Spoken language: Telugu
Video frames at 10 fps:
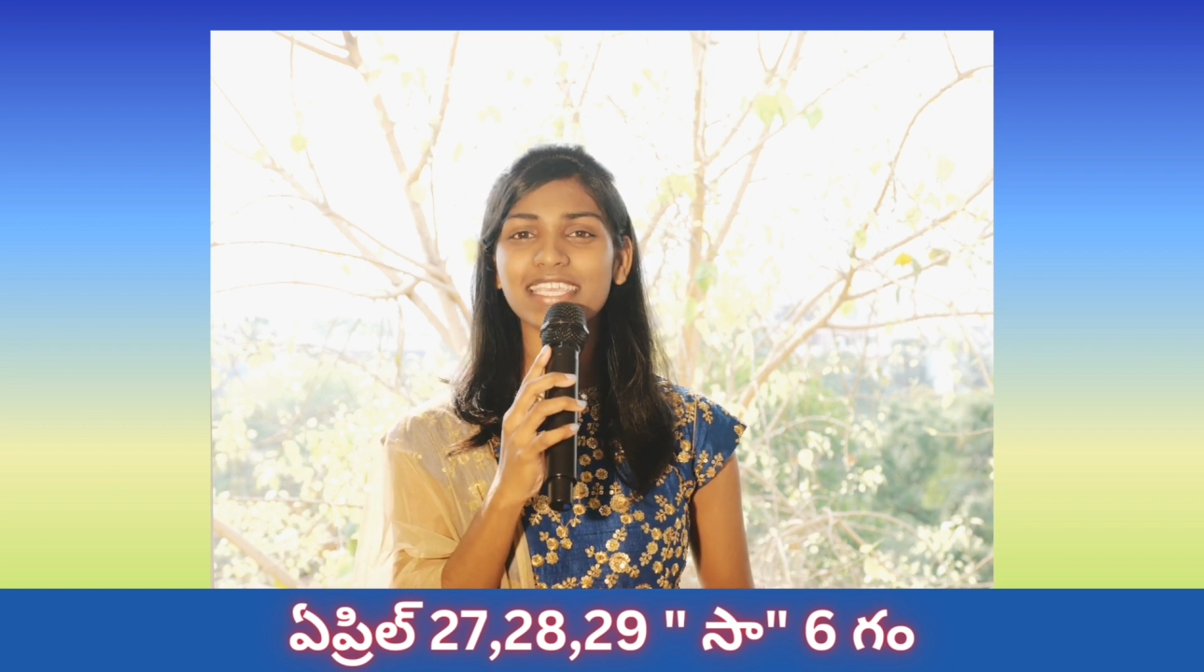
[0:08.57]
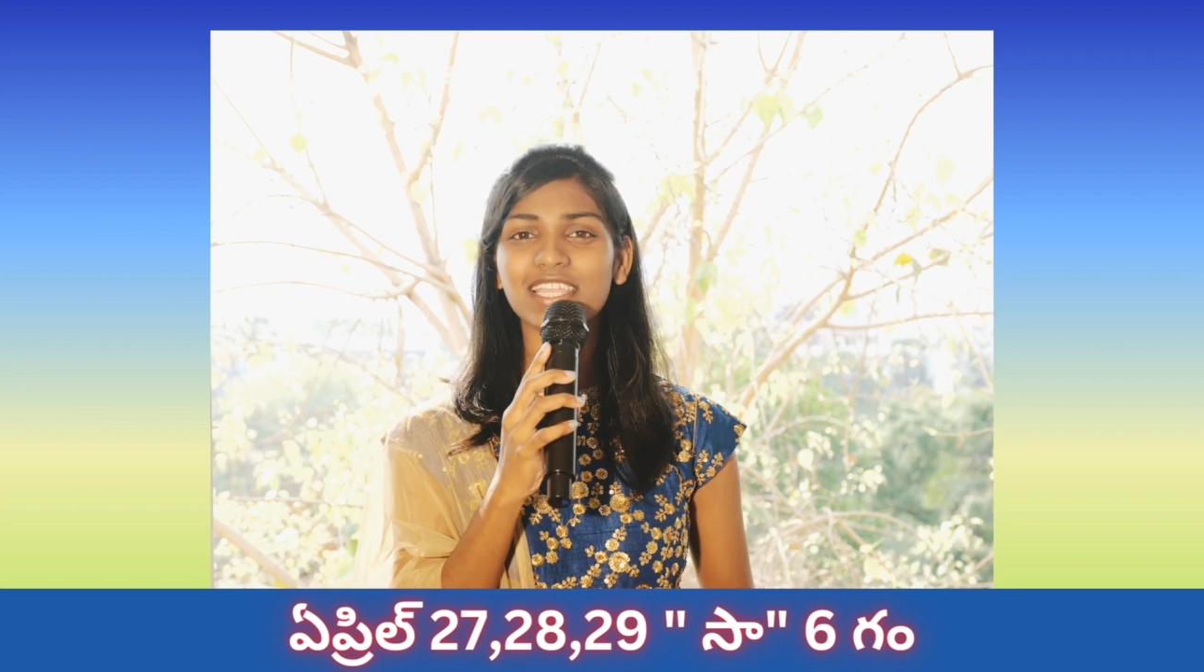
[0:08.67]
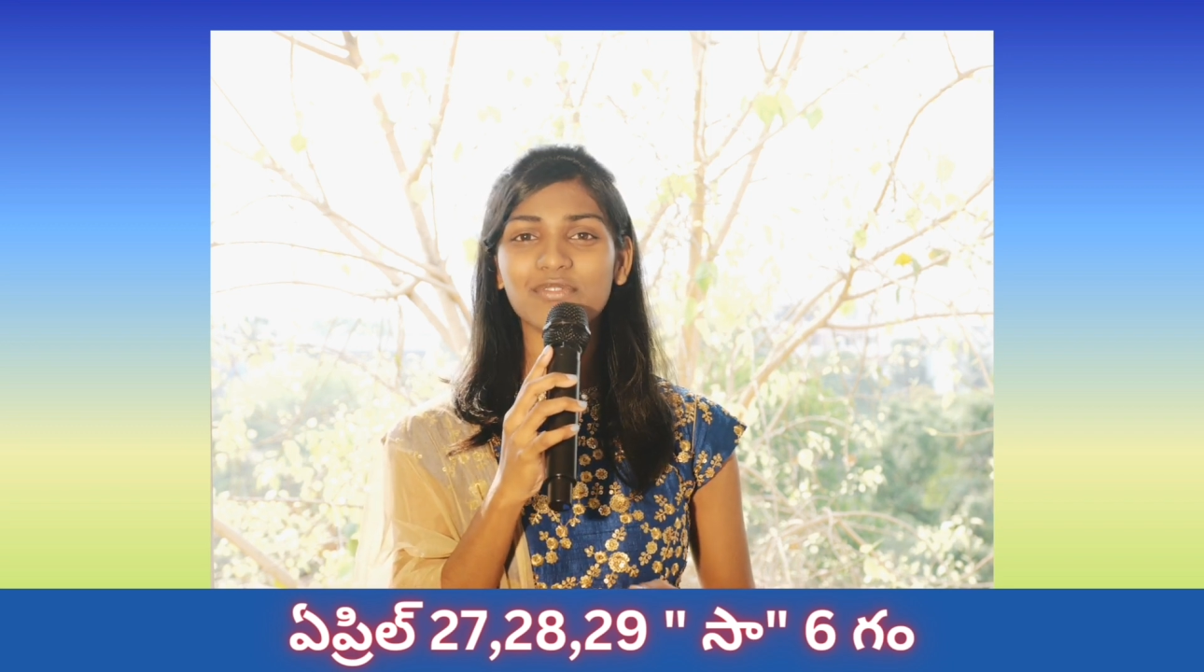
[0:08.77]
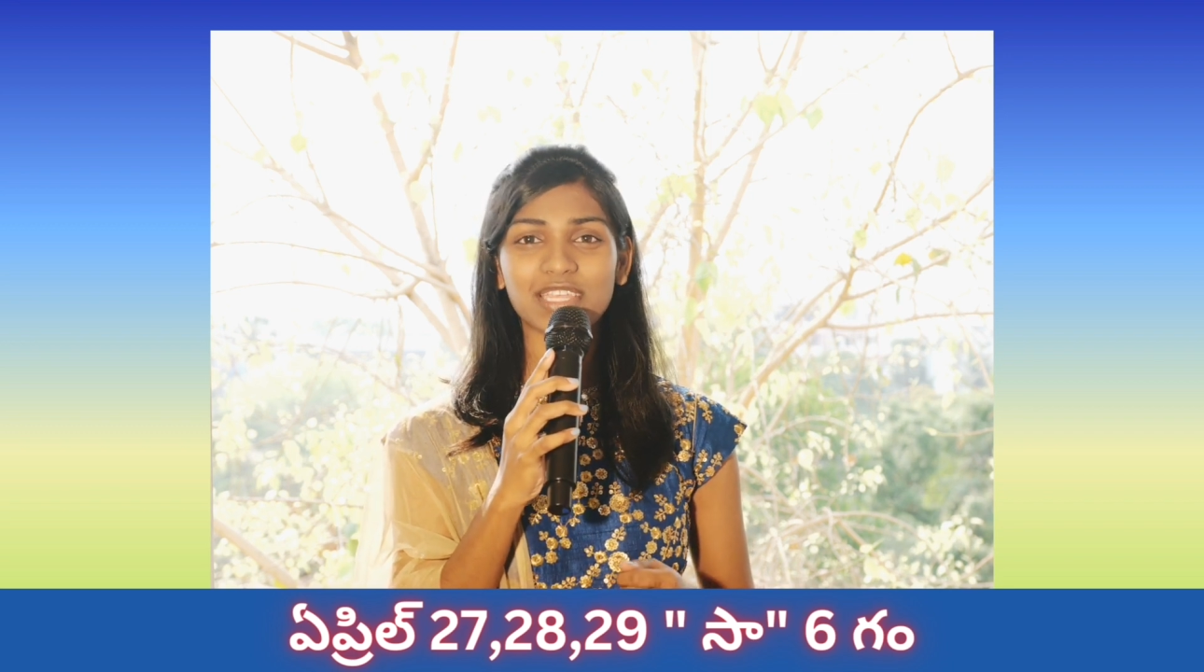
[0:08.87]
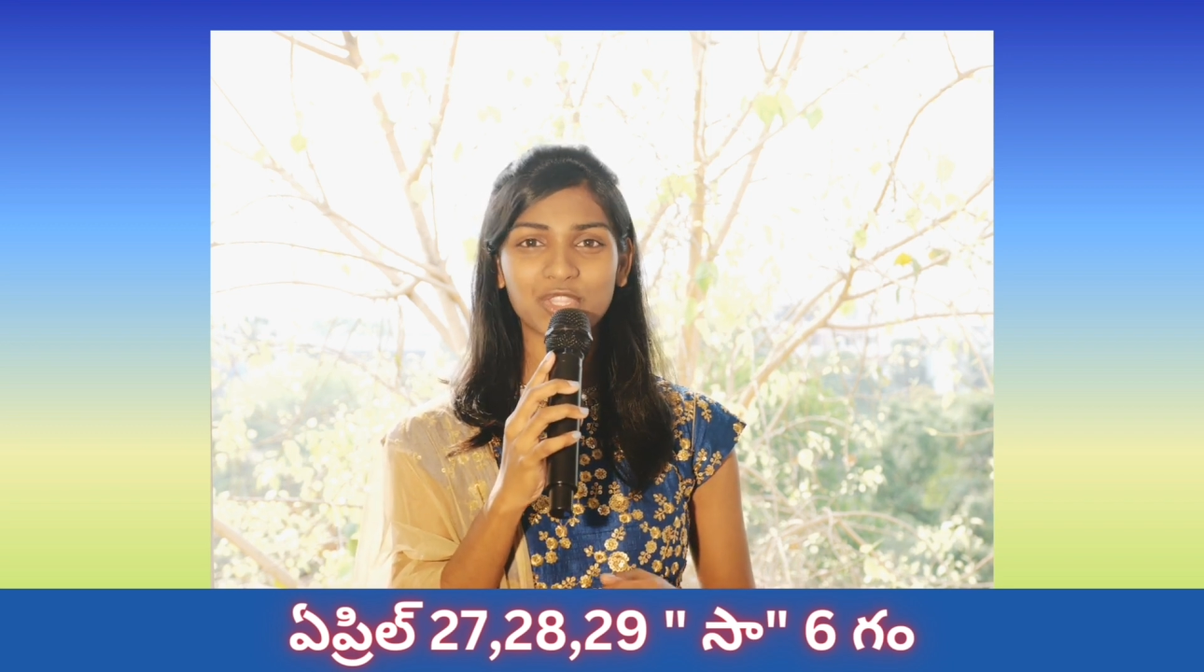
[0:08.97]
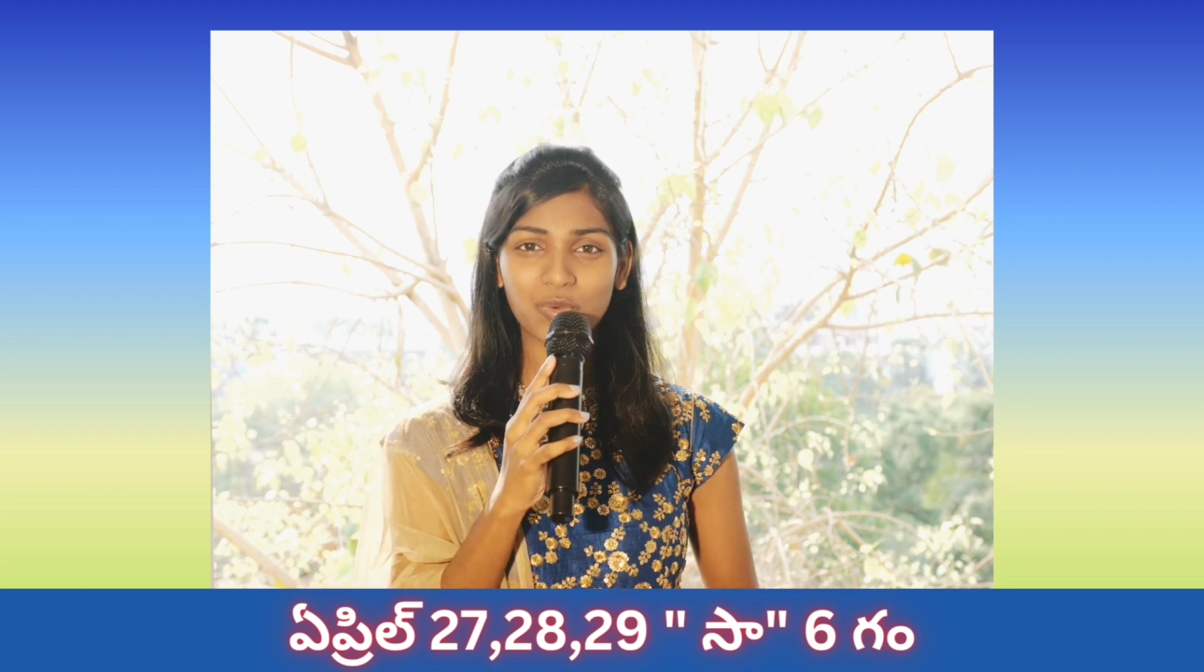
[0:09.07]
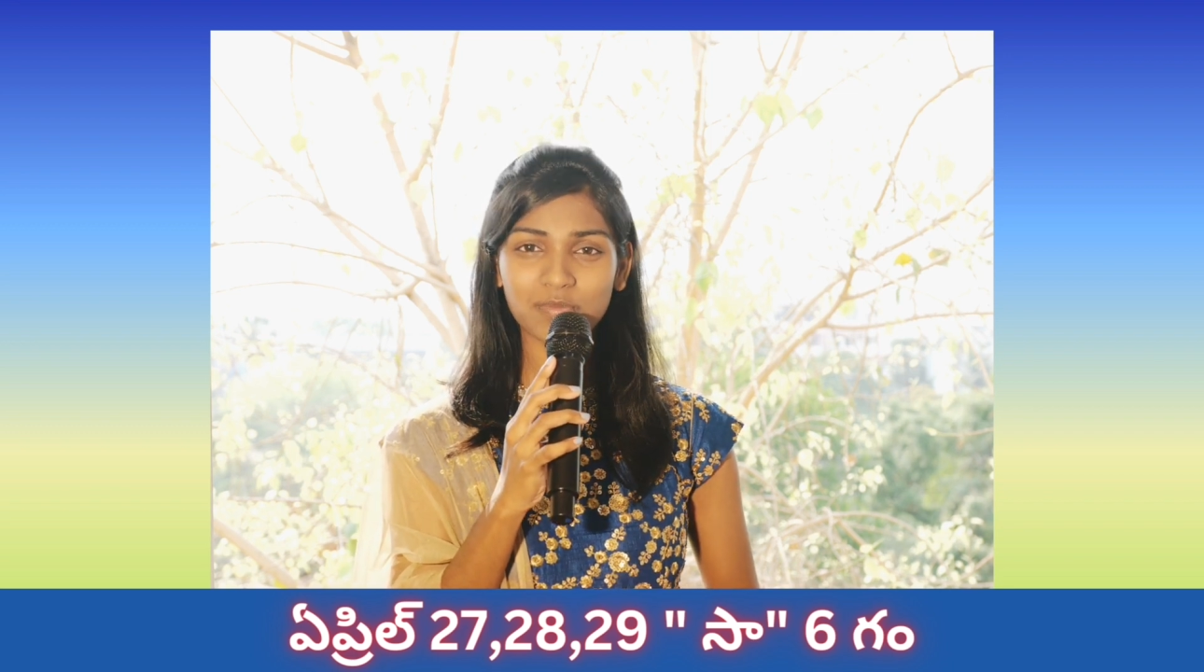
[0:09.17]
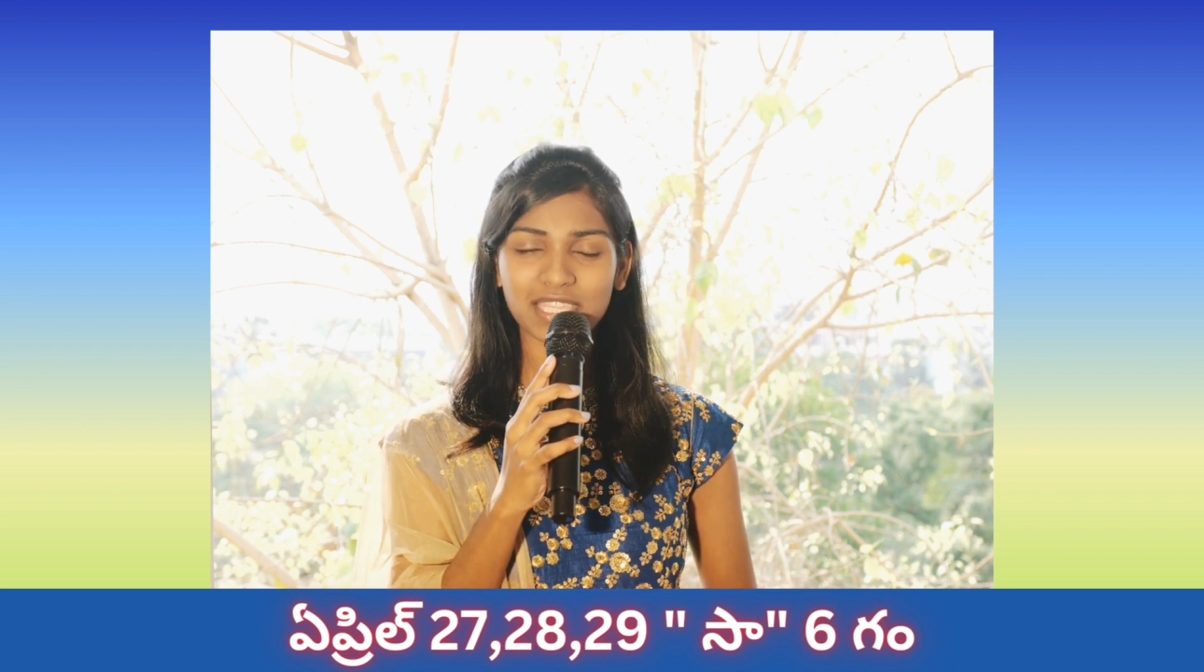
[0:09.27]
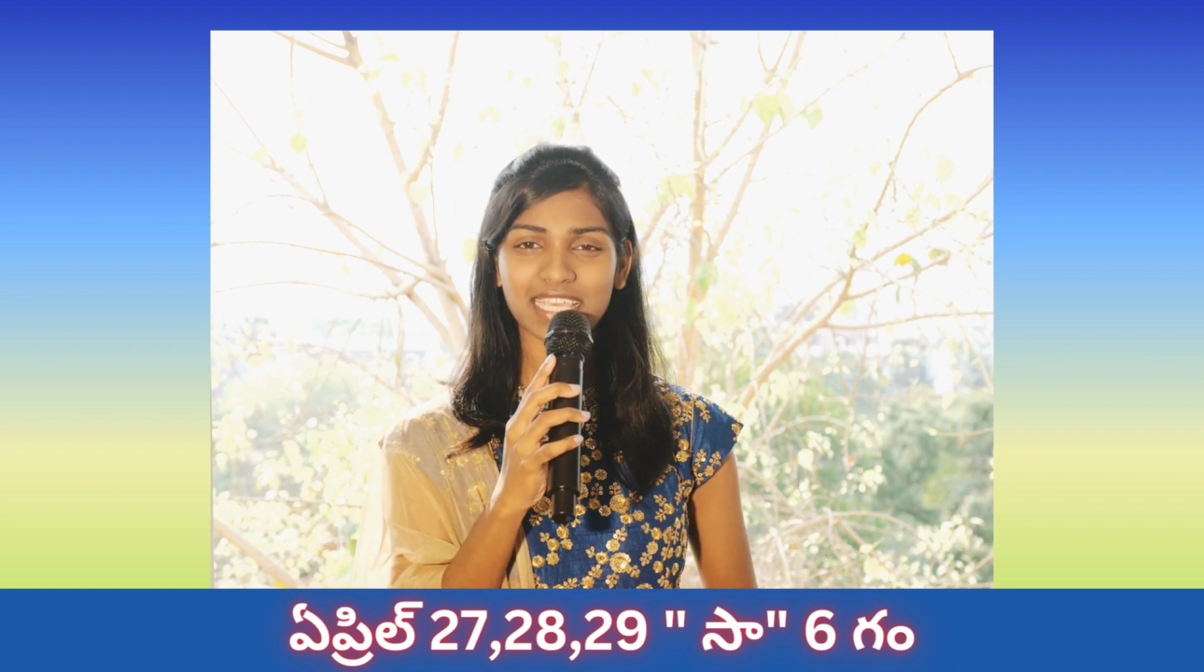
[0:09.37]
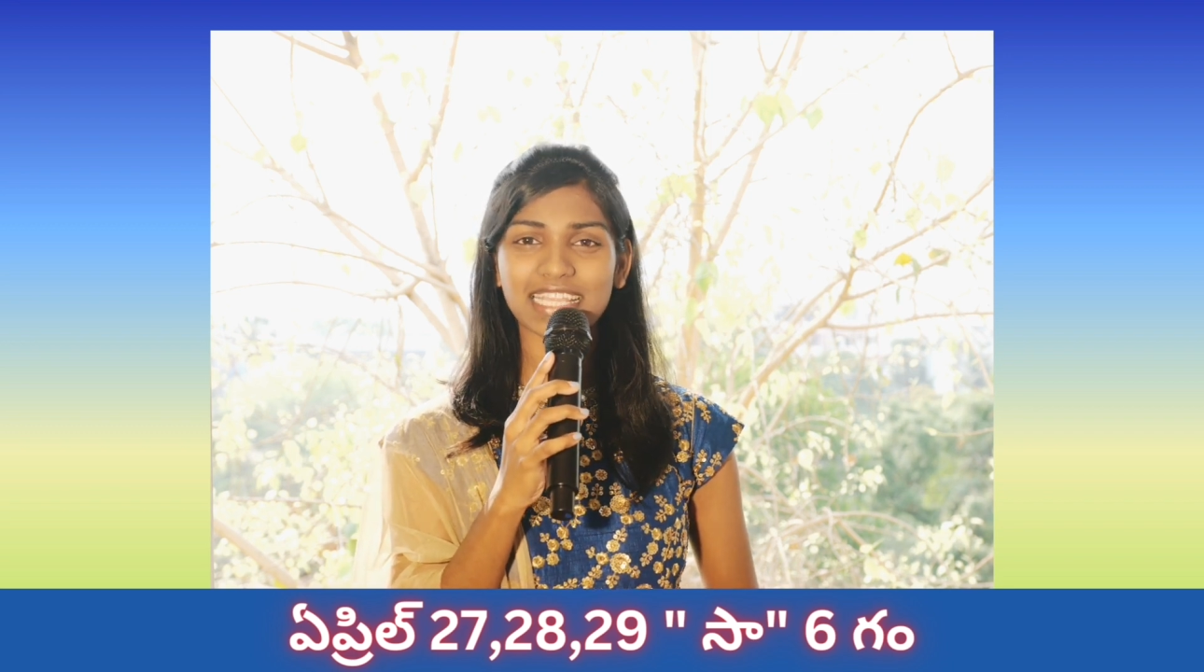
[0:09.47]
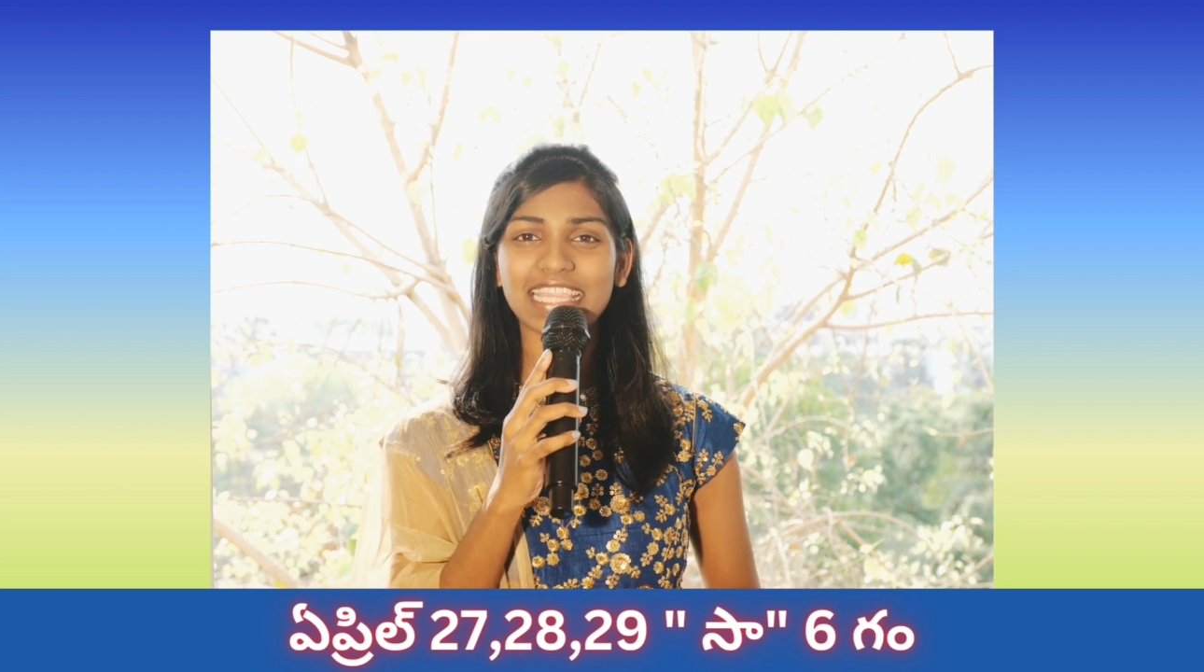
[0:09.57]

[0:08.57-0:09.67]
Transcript: ఇరవై తొమ్మిది